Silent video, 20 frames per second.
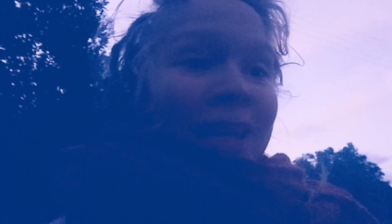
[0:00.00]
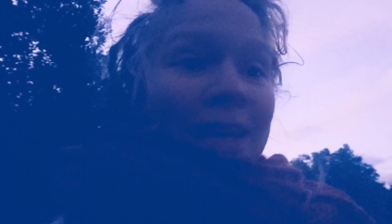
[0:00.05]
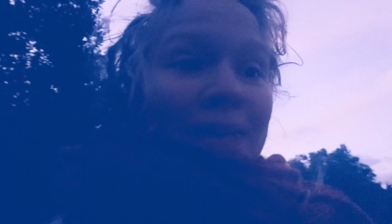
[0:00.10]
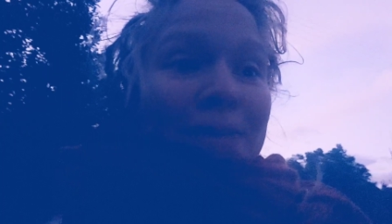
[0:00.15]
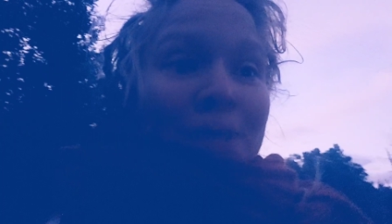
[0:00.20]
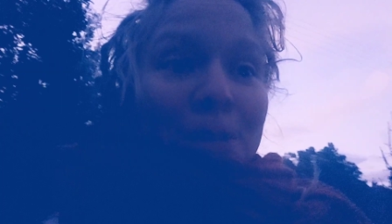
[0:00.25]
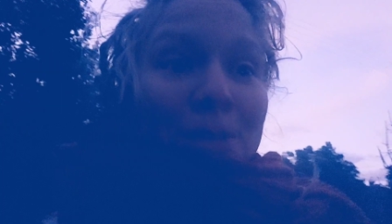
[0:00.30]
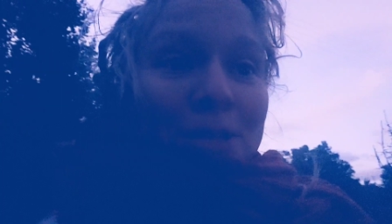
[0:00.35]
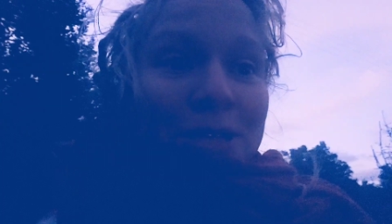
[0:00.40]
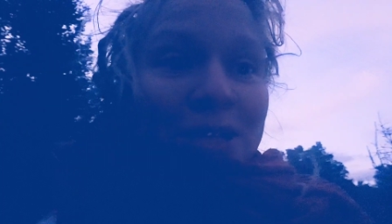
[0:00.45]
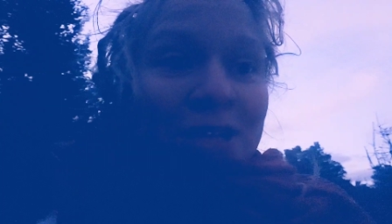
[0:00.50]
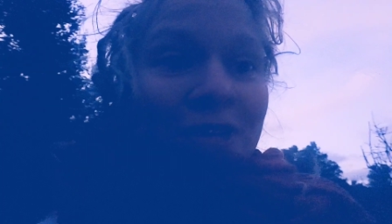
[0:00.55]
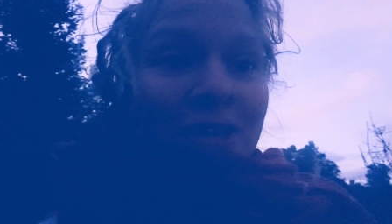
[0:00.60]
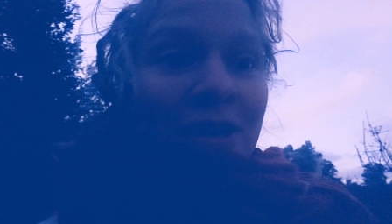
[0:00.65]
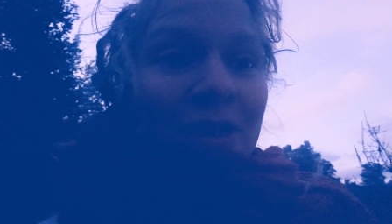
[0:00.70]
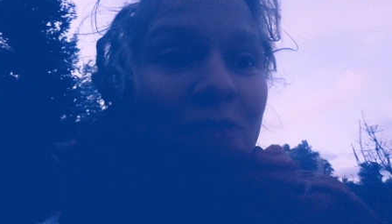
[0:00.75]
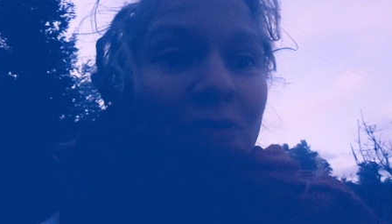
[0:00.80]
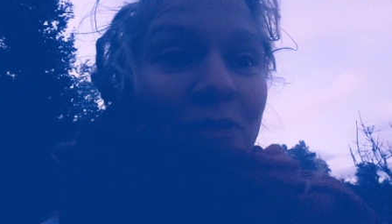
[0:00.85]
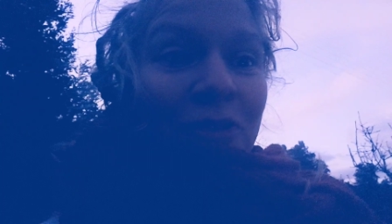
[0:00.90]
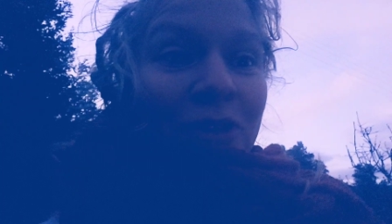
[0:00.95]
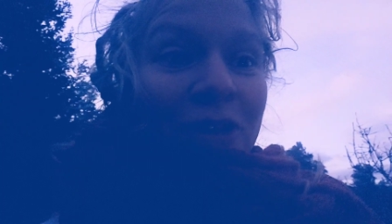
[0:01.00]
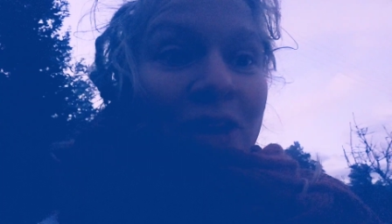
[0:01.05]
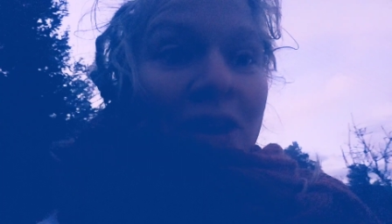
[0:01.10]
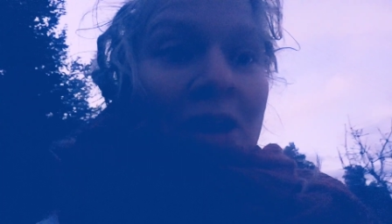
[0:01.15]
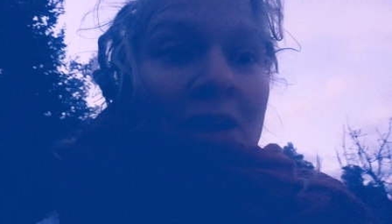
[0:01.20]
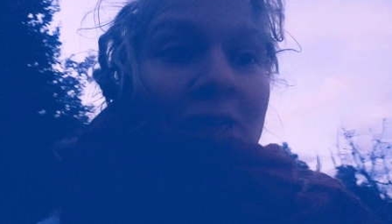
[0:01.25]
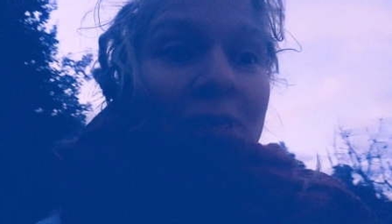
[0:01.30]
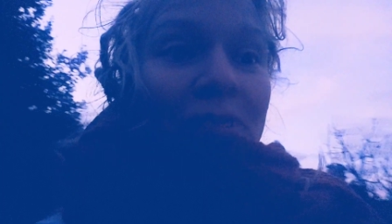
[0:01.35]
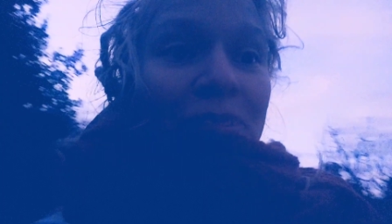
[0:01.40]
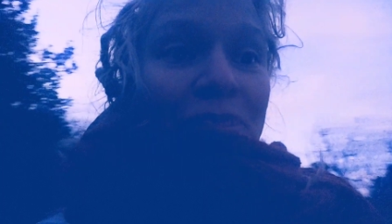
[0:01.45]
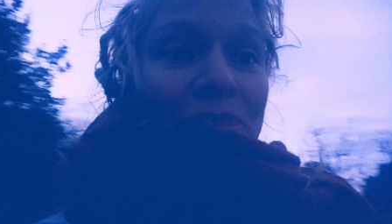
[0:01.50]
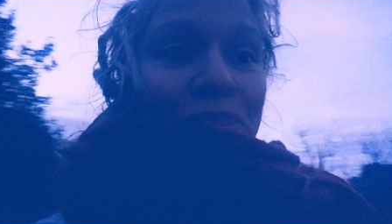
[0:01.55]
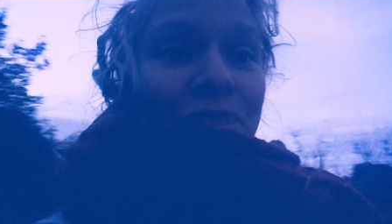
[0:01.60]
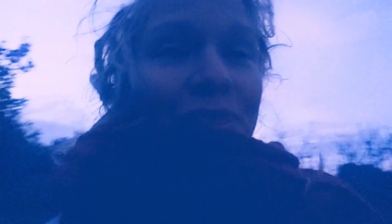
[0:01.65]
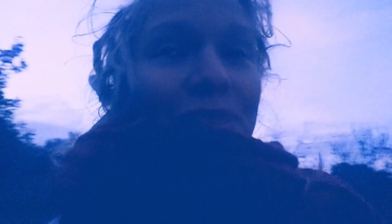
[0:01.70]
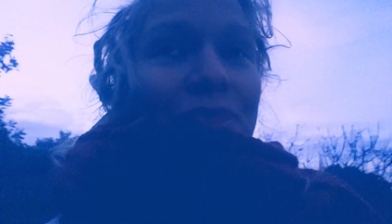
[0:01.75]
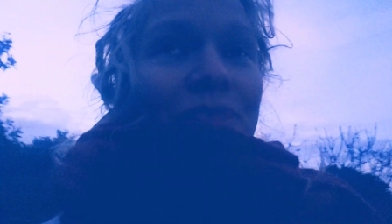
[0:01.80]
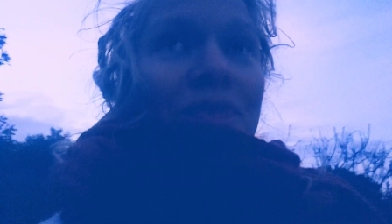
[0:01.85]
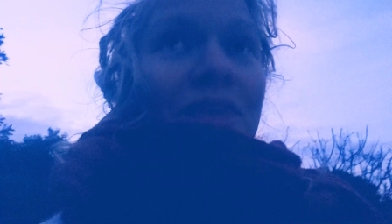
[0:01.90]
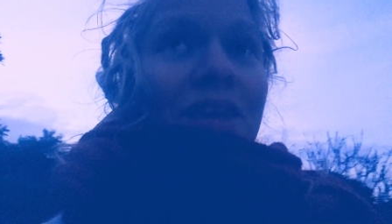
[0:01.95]
Laptop steht noch am Feuer,
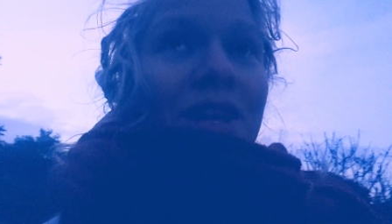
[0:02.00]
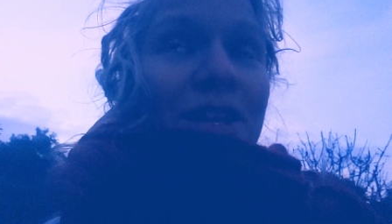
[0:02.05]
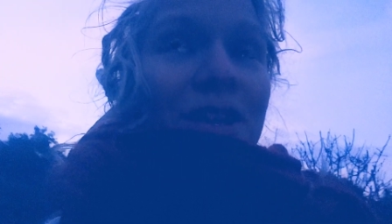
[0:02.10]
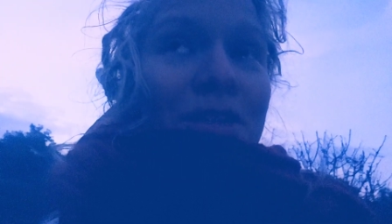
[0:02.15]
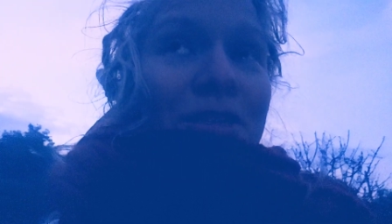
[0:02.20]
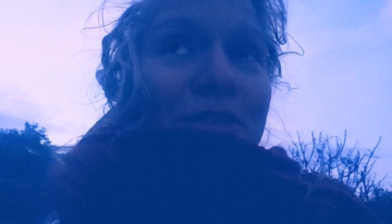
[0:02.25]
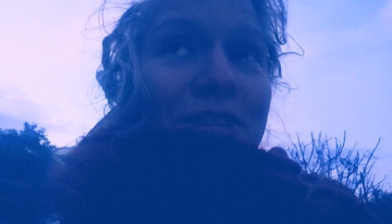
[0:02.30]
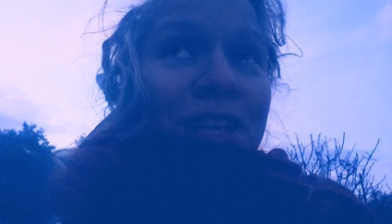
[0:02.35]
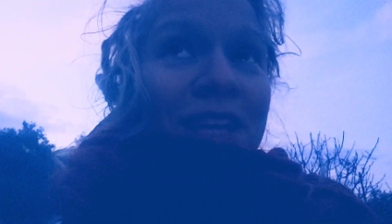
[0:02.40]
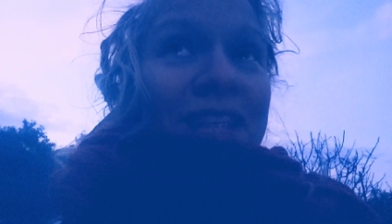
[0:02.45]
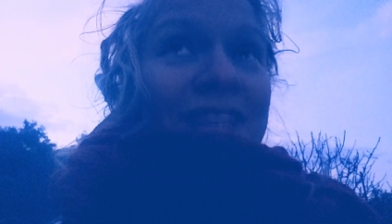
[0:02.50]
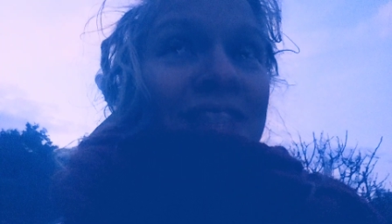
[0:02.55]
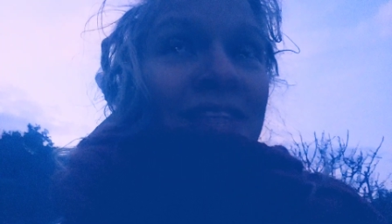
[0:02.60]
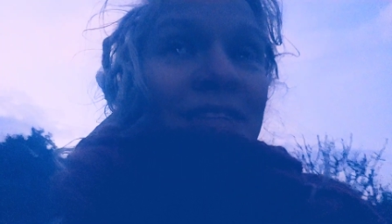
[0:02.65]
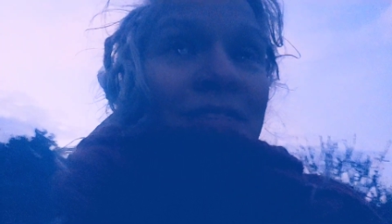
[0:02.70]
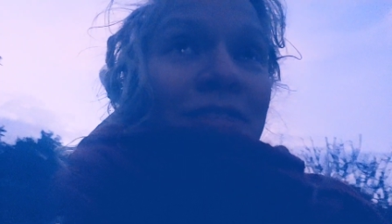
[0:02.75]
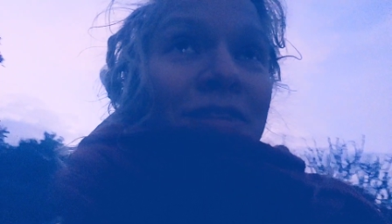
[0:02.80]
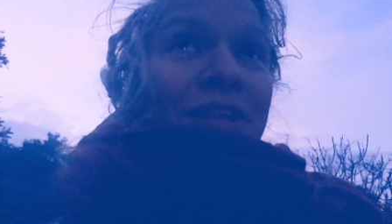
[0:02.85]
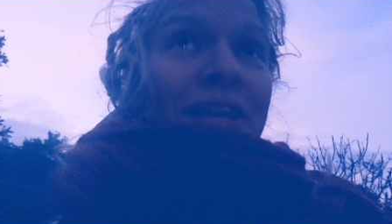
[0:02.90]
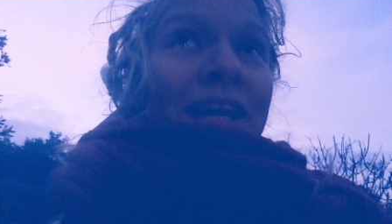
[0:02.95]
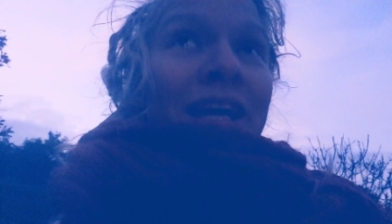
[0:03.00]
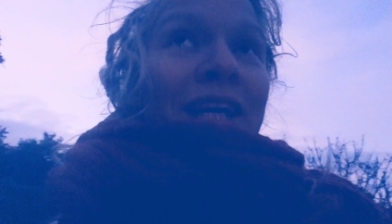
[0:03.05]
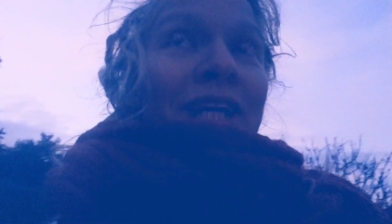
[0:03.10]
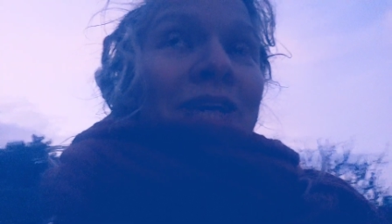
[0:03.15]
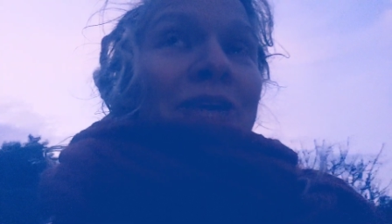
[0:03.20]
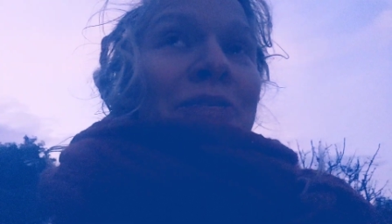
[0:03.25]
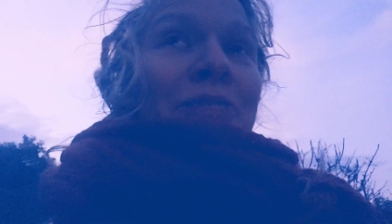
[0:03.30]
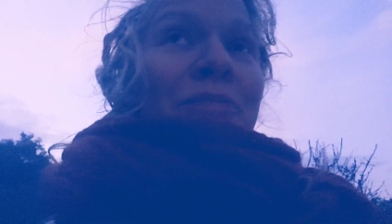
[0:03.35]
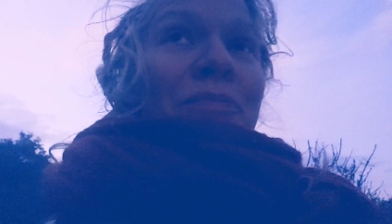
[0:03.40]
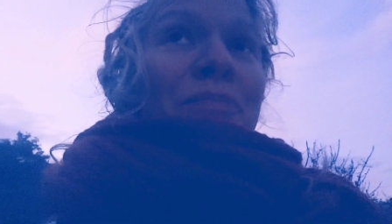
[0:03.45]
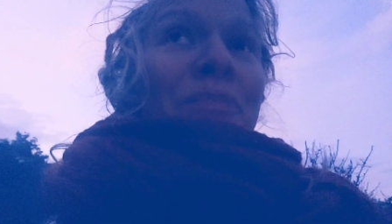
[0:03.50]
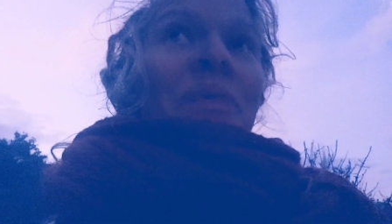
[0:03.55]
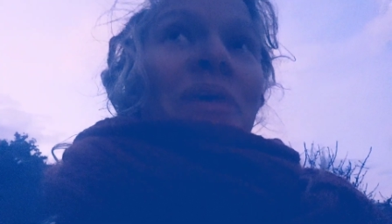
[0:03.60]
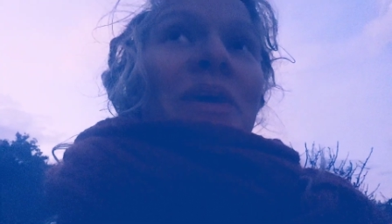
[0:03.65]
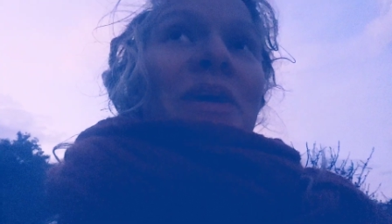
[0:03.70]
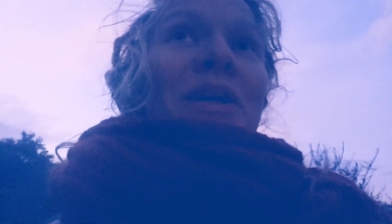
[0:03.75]
noch von gestern von der ähm,